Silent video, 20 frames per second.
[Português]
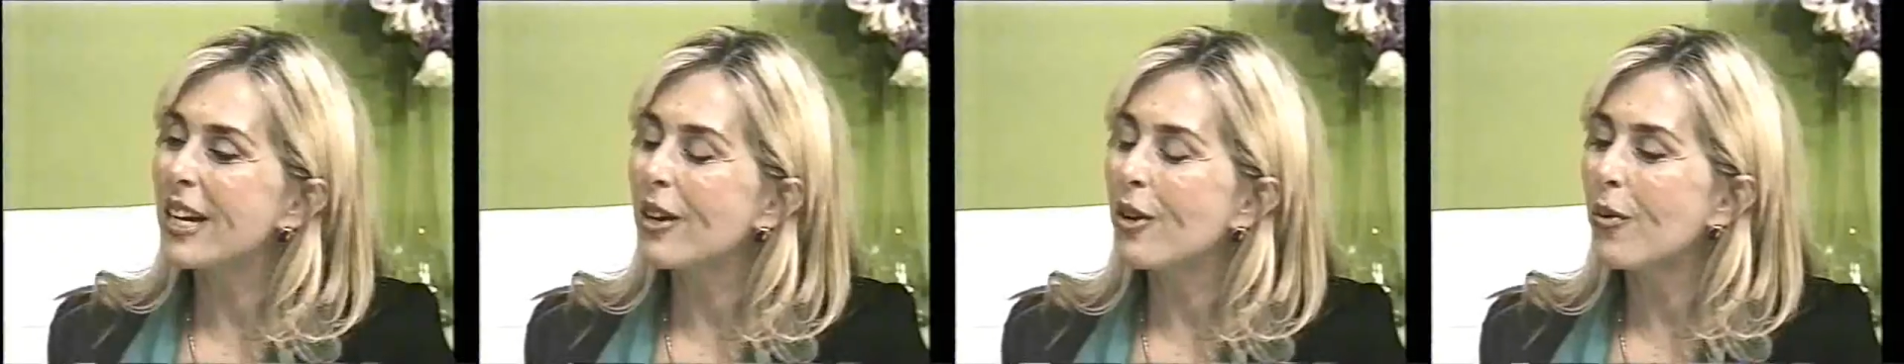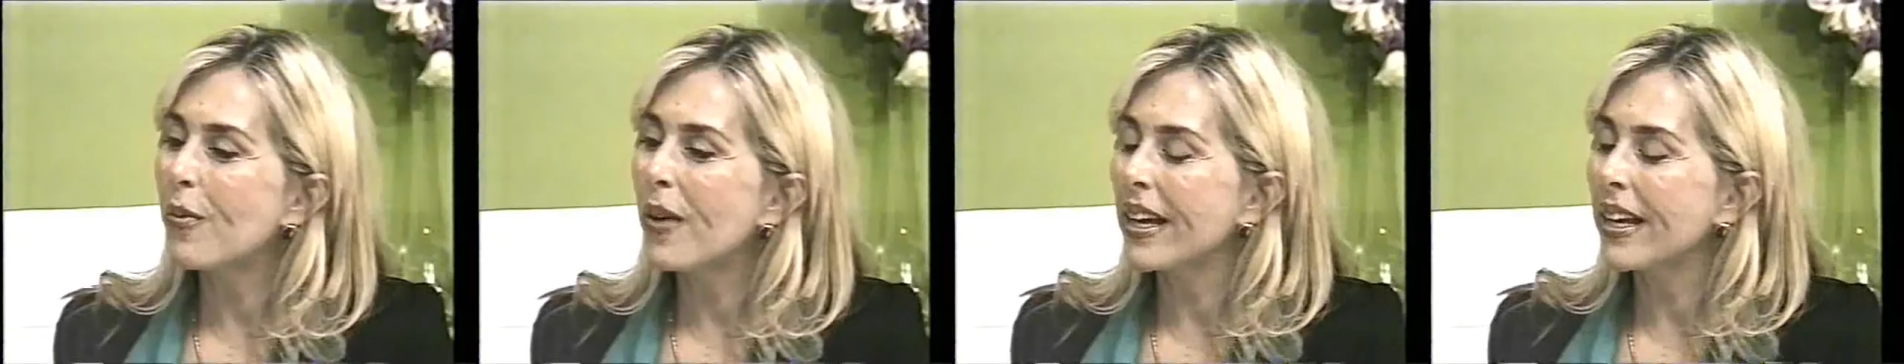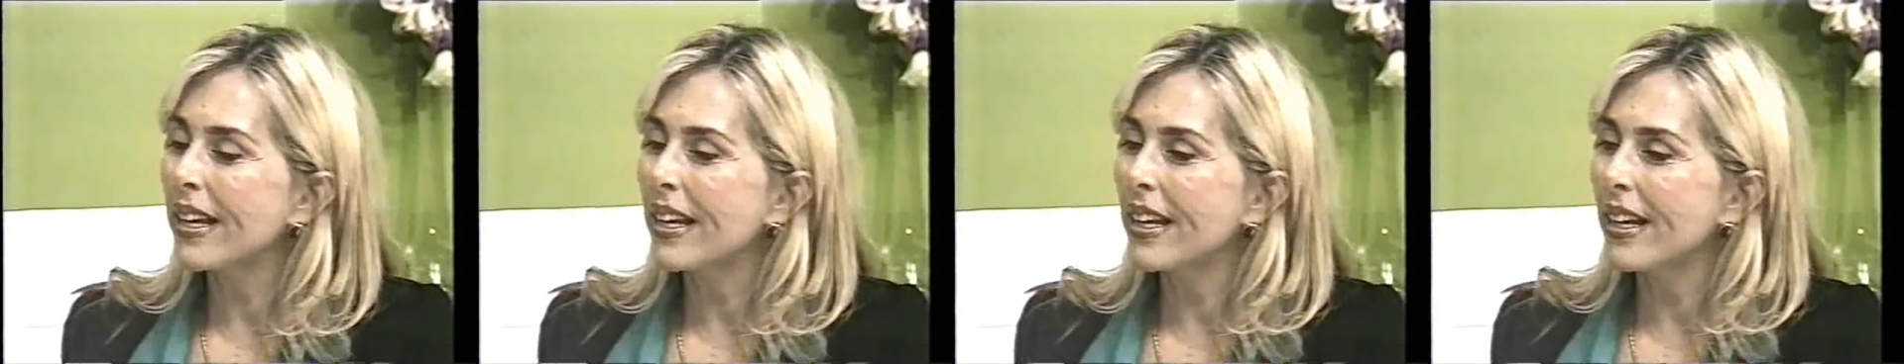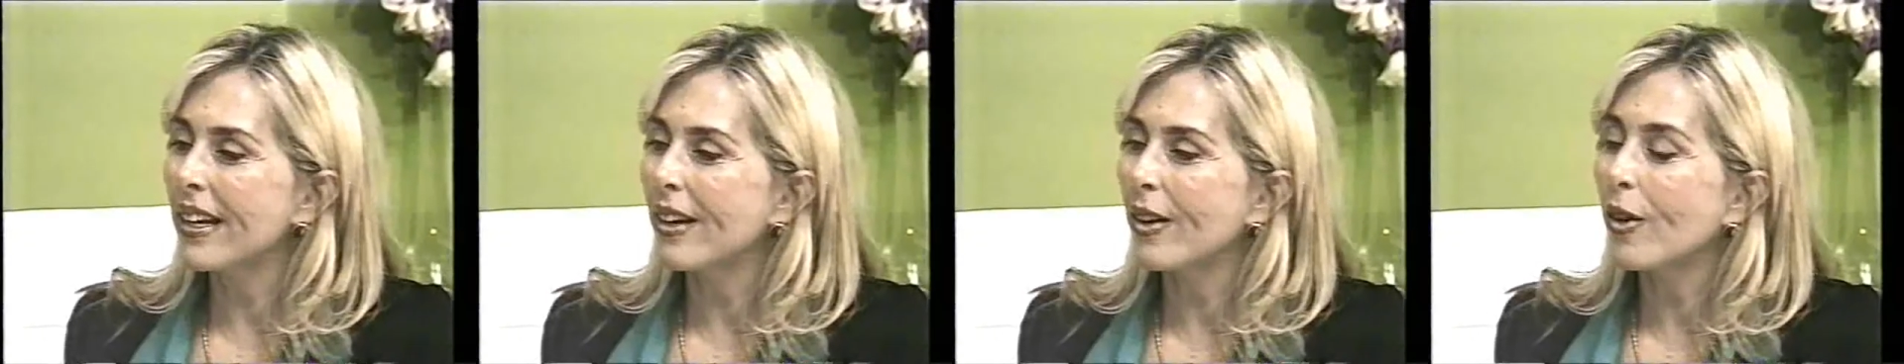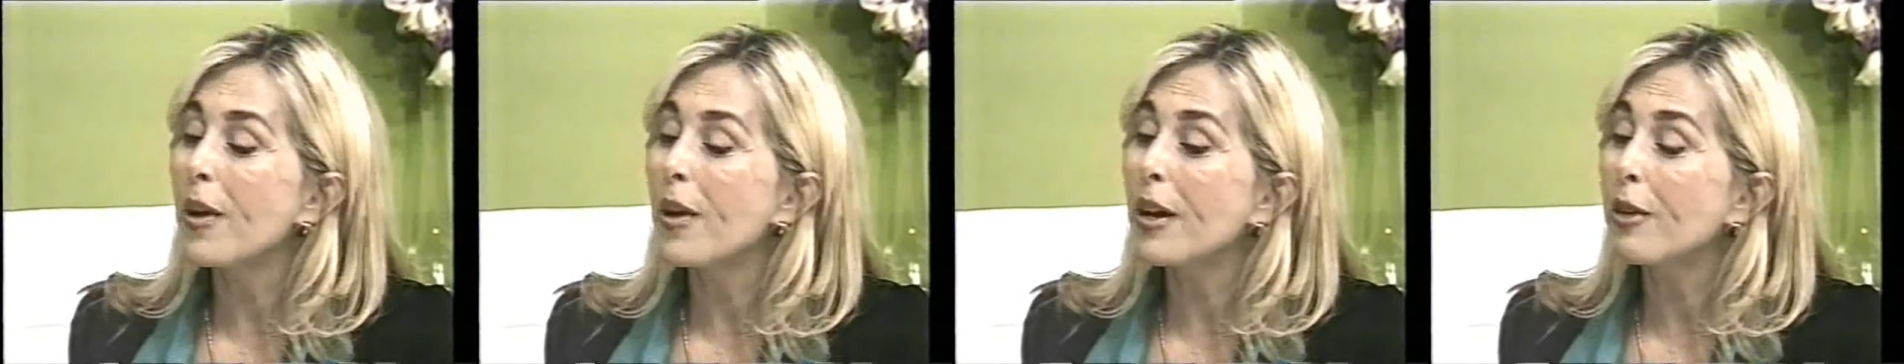como é
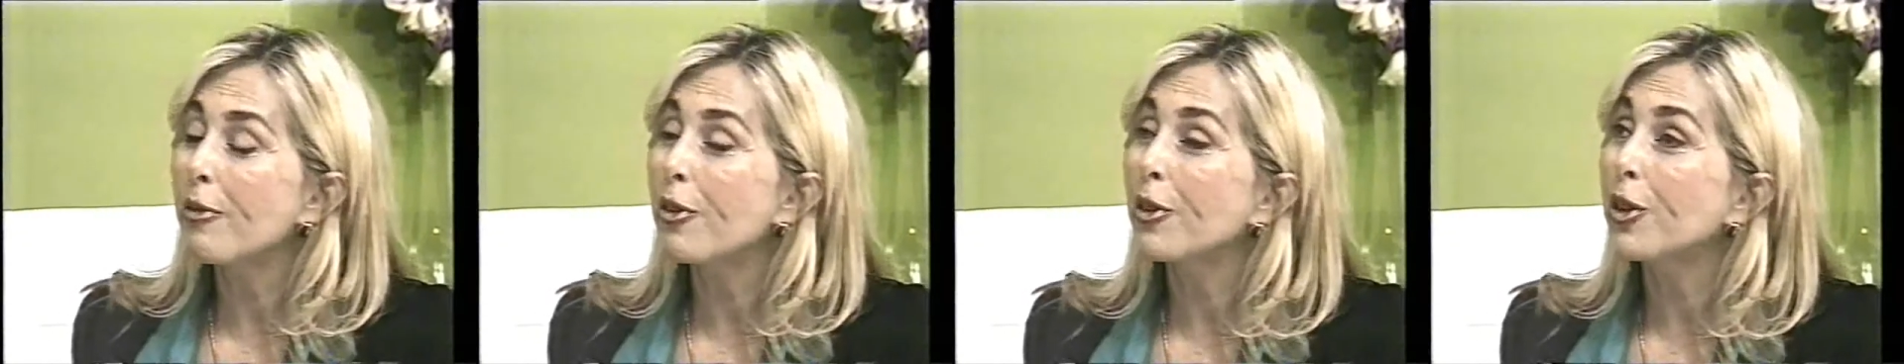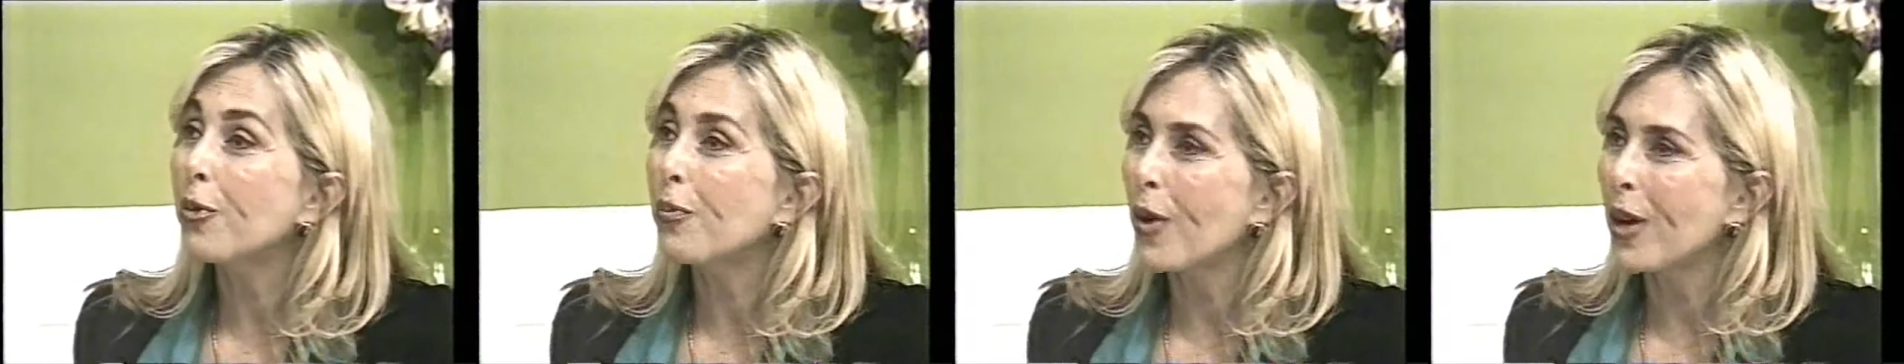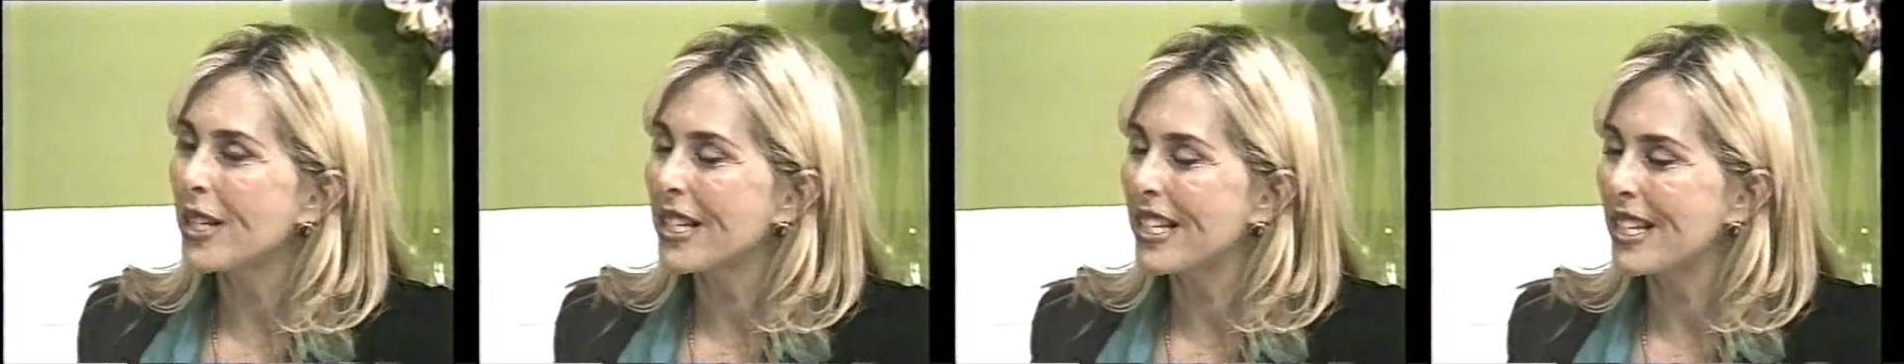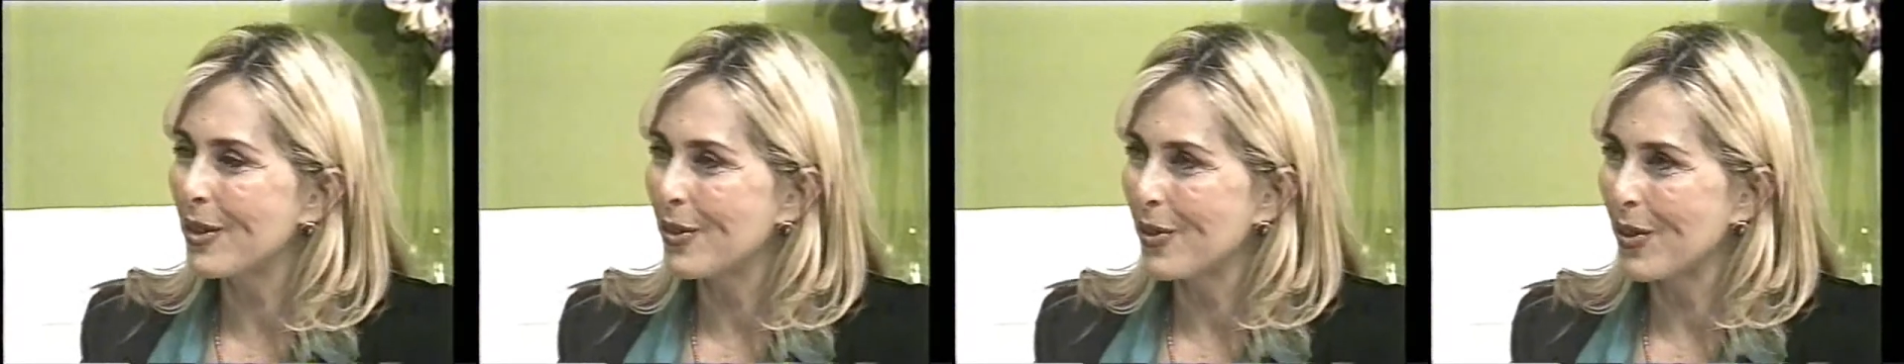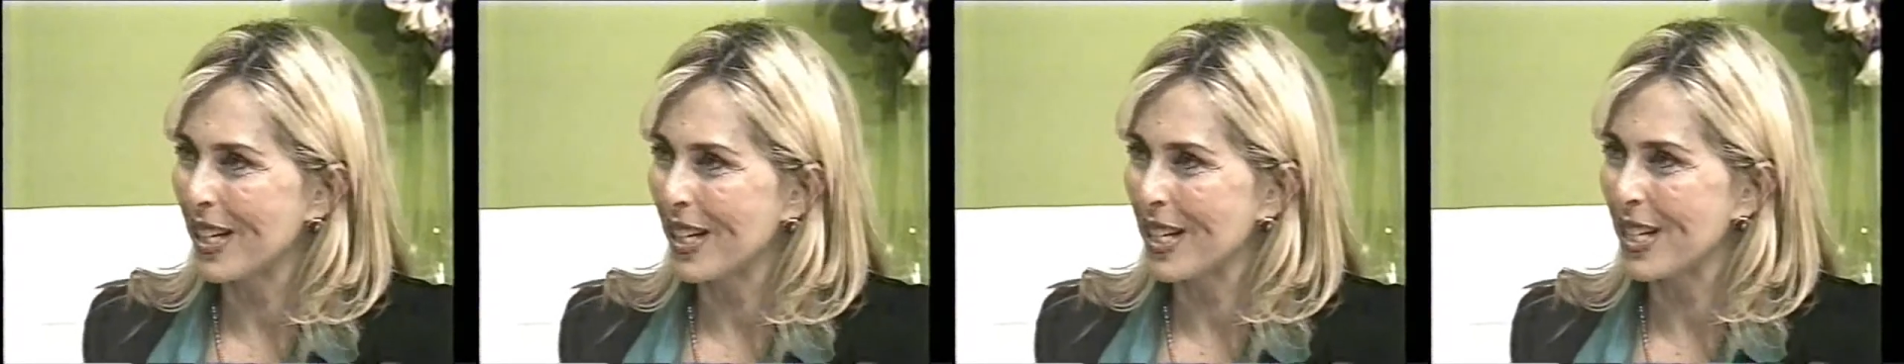que, como é que foi teu
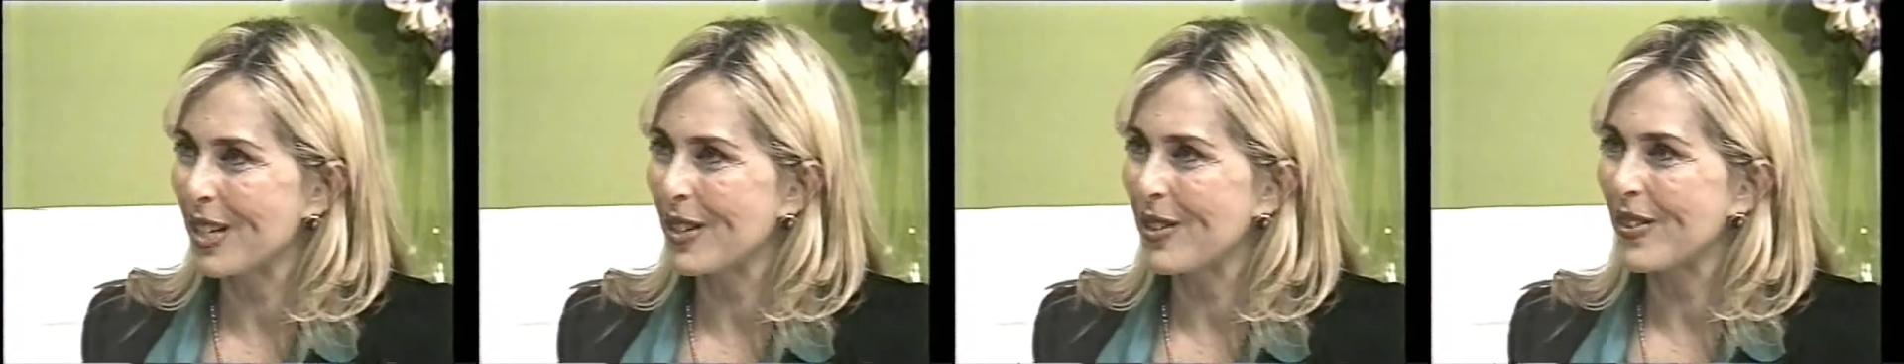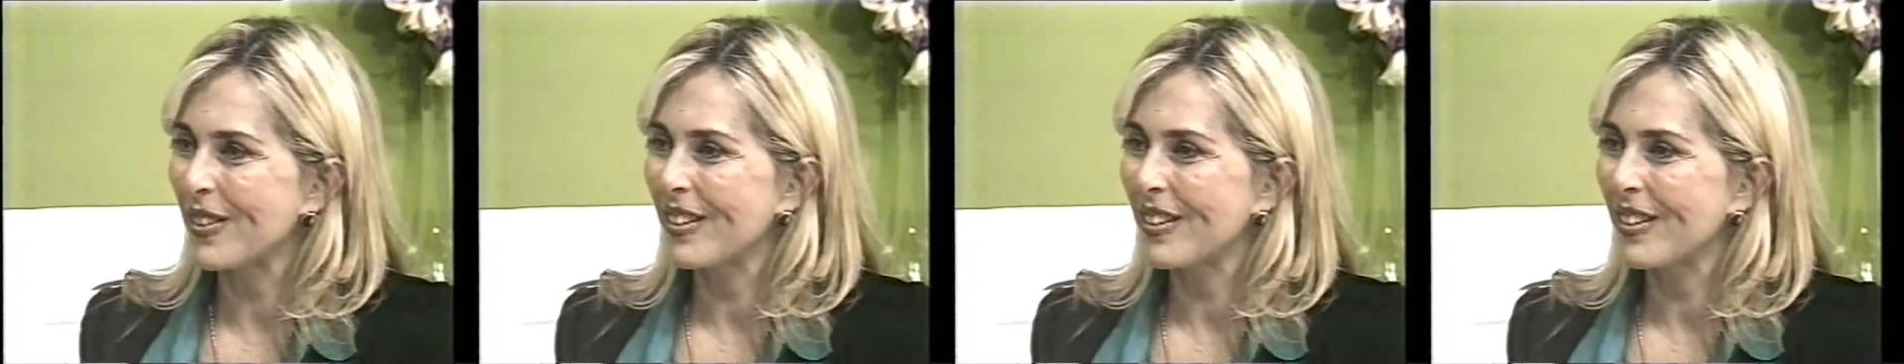pós-cirúrgico?